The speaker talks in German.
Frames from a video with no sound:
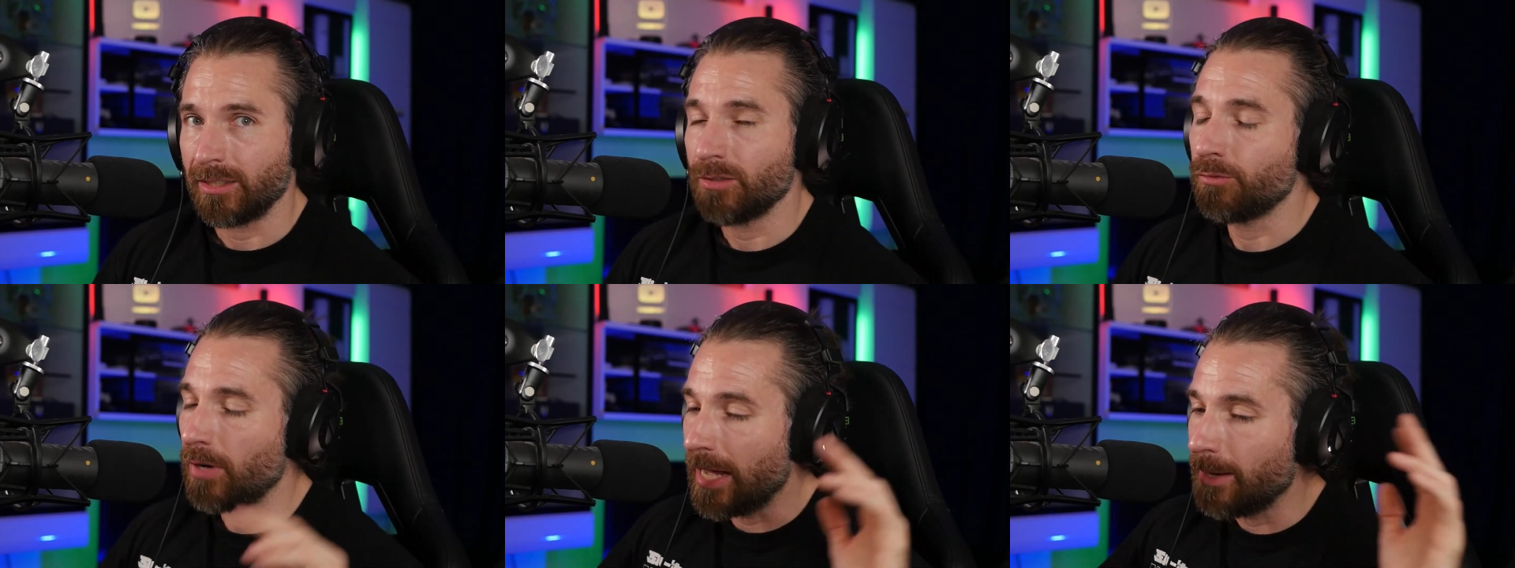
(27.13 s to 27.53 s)

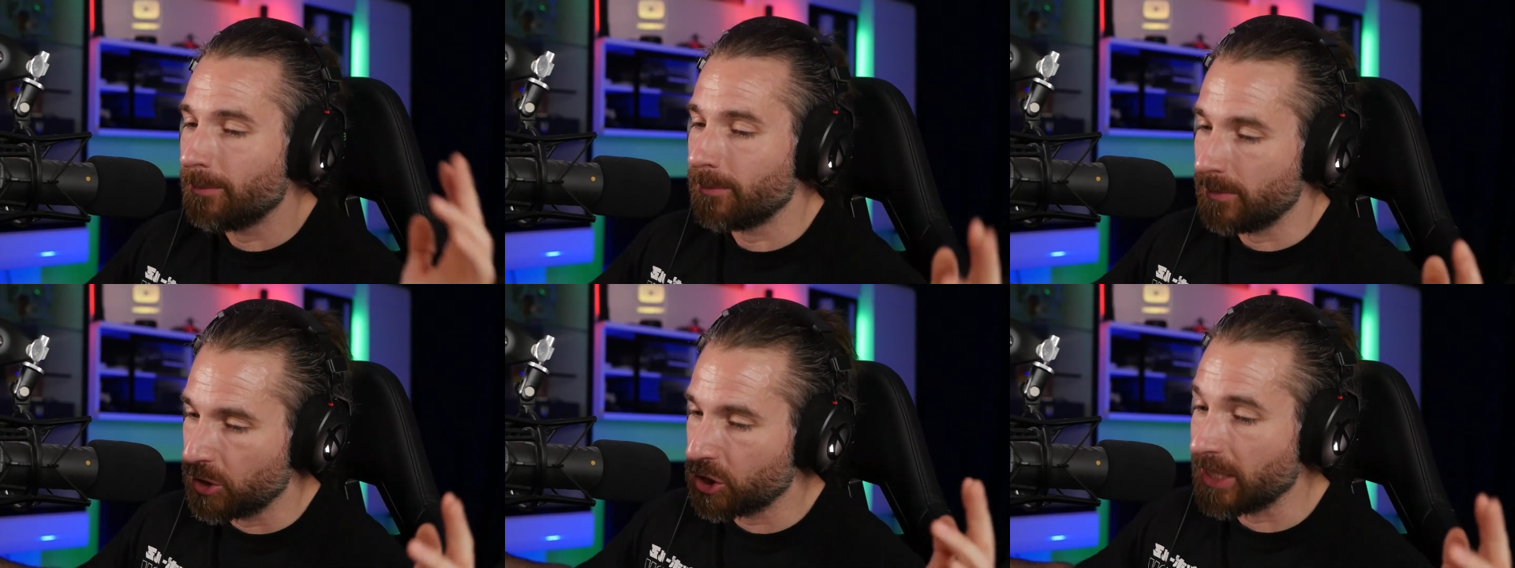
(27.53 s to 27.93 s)
Ne? Vor
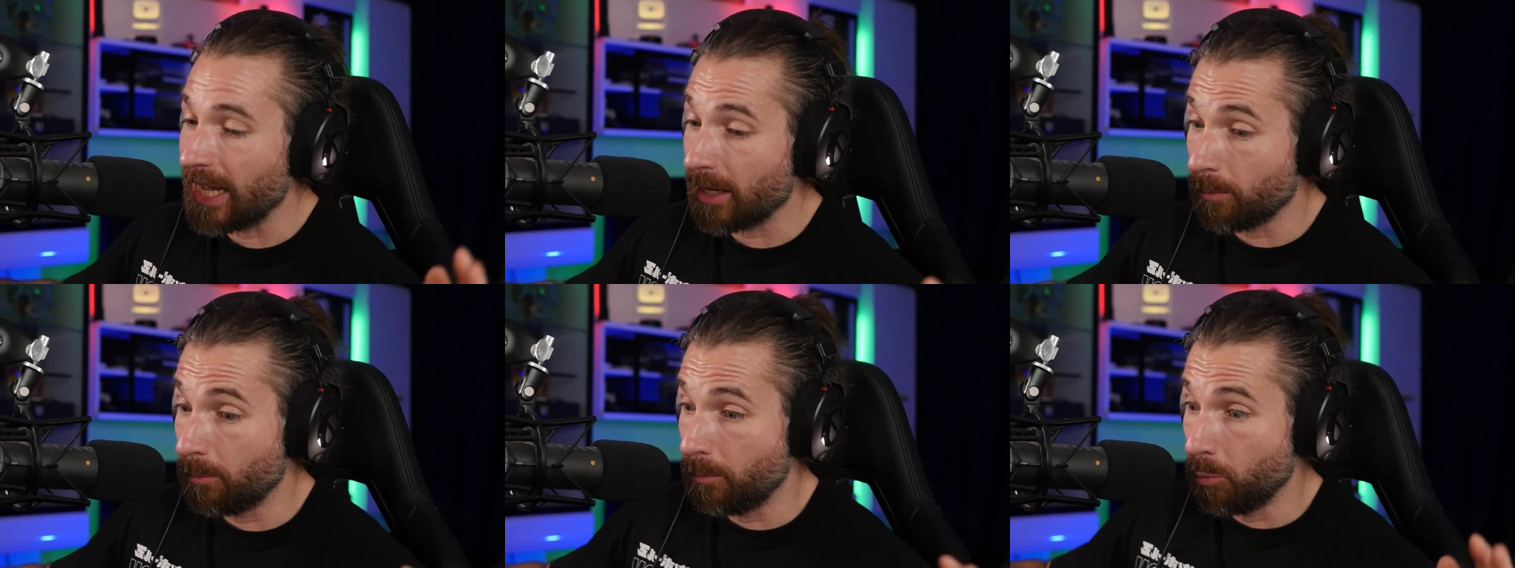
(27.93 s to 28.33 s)
allem
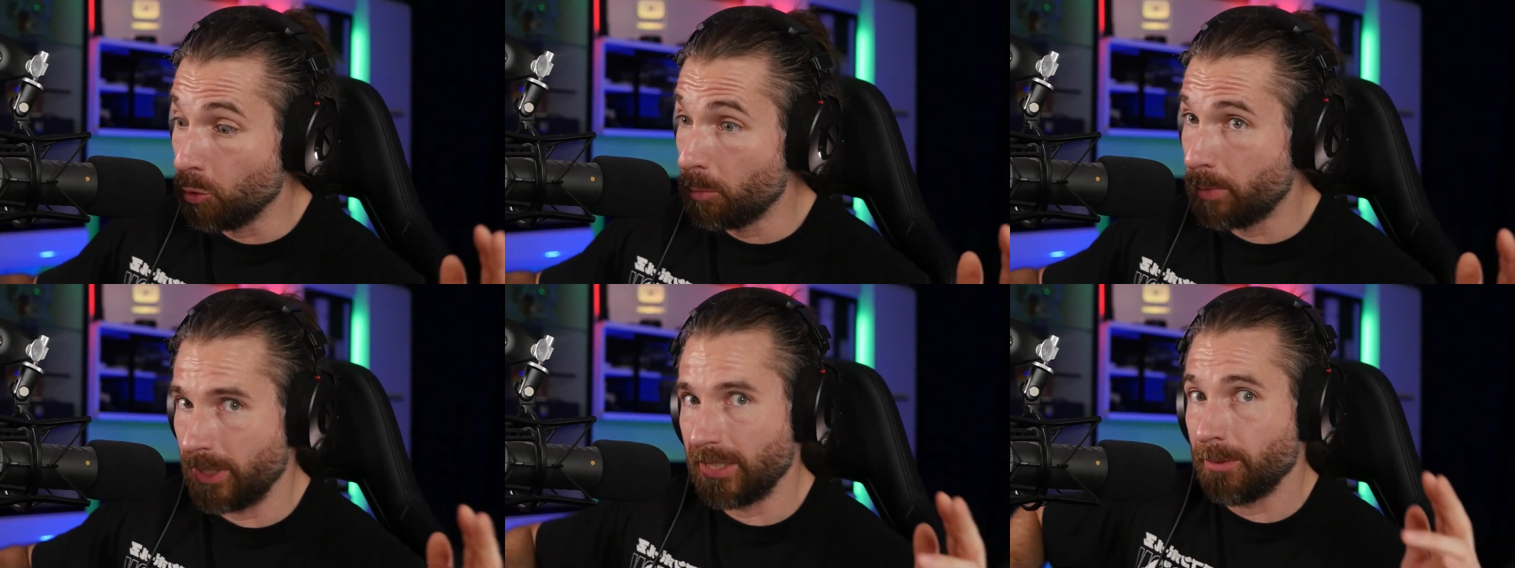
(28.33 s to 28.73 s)
stark
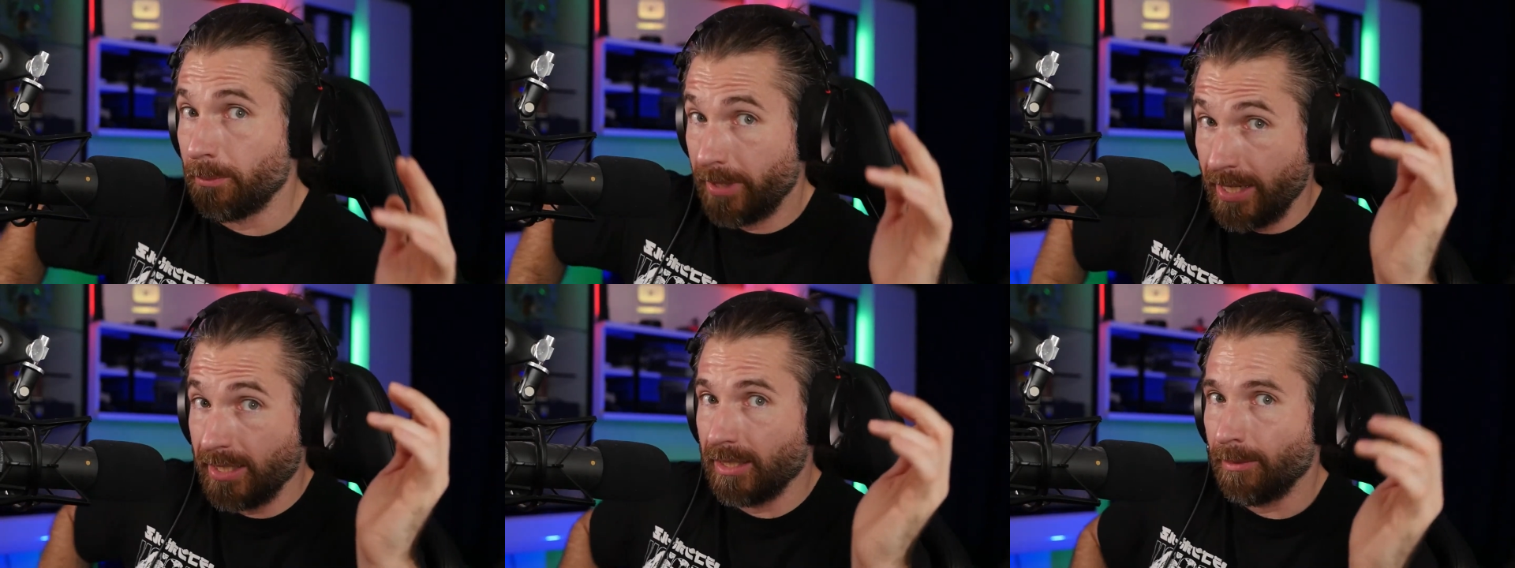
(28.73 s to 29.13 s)
Blupel
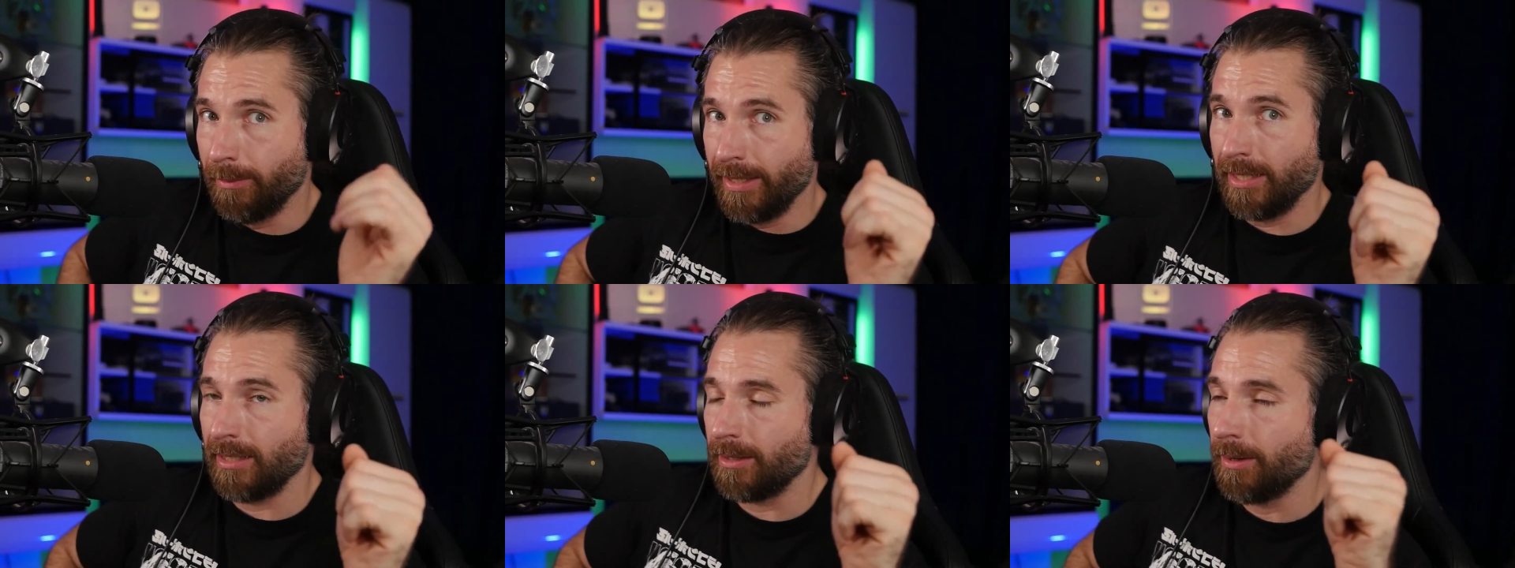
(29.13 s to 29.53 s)
geprägte
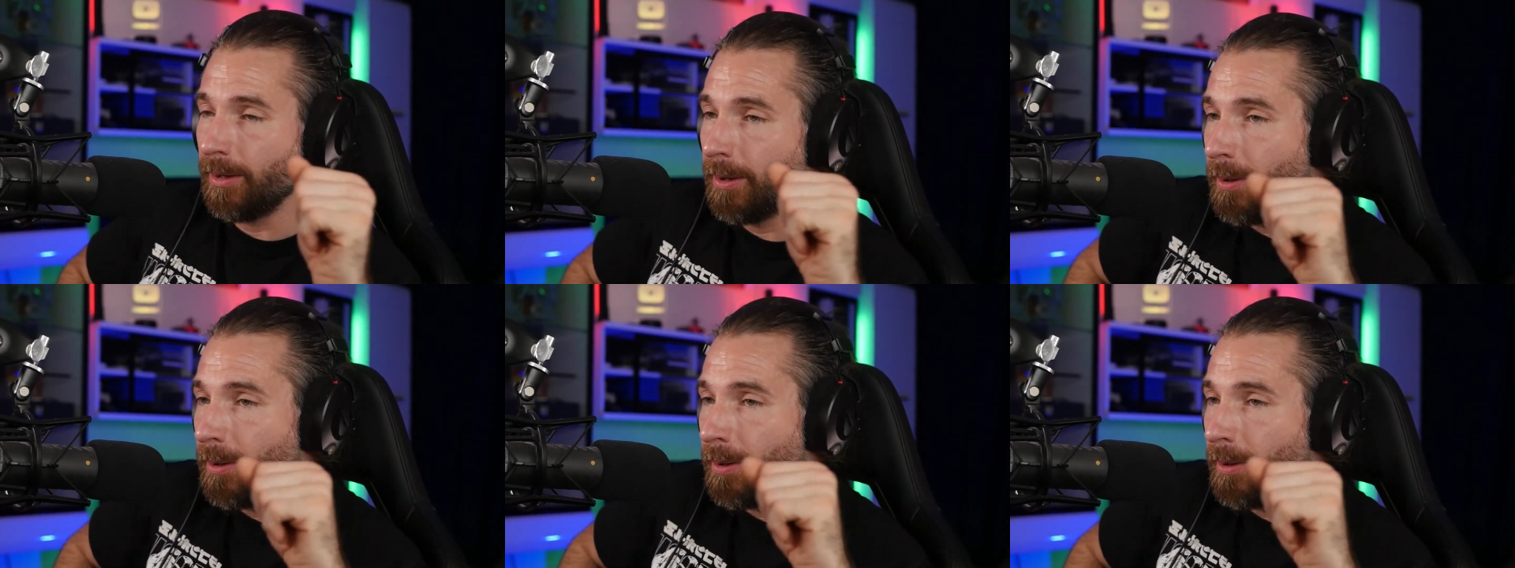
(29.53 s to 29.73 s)
Männer